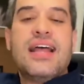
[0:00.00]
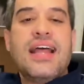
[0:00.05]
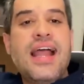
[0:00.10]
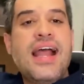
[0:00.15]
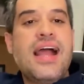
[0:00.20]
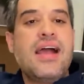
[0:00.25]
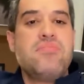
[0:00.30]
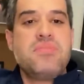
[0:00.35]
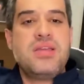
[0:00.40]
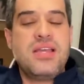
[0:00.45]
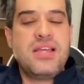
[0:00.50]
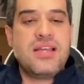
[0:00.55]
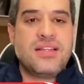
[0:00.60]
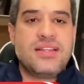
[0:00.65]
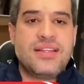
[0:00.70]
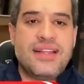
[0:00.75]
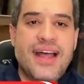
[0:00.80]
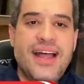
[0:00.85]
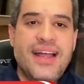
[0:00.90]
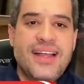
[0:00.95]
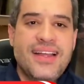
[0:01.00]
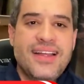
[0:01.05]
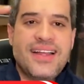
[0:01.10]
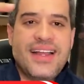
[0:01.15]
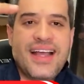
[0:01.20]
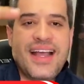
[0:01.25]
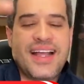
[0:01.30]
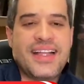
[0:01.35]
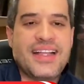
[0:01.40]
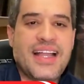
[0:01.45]
é a minha, tá?
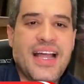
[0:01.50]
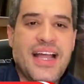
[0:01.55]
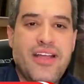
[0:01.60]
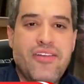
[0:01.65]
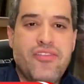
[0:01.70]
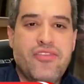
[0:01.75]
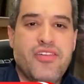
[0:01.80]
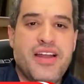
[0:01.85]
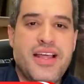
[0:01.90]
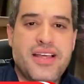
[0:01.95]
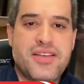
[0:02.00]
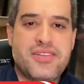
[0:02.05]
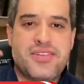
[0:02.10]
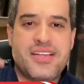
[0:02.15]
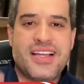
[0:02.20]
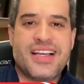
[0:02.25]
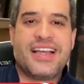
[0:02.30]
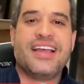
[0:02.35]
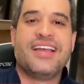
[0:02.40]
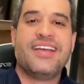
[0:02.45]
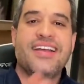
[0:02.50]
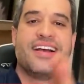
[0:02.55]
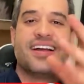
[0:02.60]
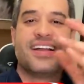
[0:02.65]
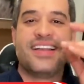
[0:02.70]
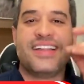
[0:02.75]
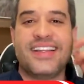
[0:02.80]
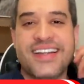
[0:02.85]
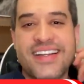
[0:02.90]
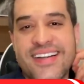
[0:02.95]
É que dá reflexo aqui,
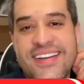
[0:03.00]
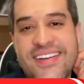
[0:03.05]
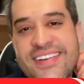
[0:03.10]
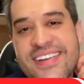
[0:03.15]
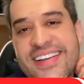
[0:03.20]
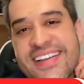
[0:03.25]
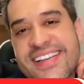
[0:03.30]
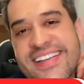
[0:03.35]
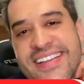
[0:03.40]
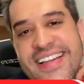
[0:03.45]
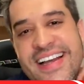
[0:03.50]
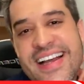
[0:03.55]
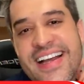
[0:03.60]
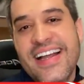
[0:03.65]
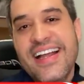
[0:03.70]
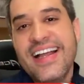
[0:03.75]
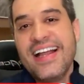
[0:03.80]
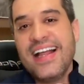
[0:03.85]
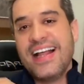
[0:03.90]
tá tranquilo, tá?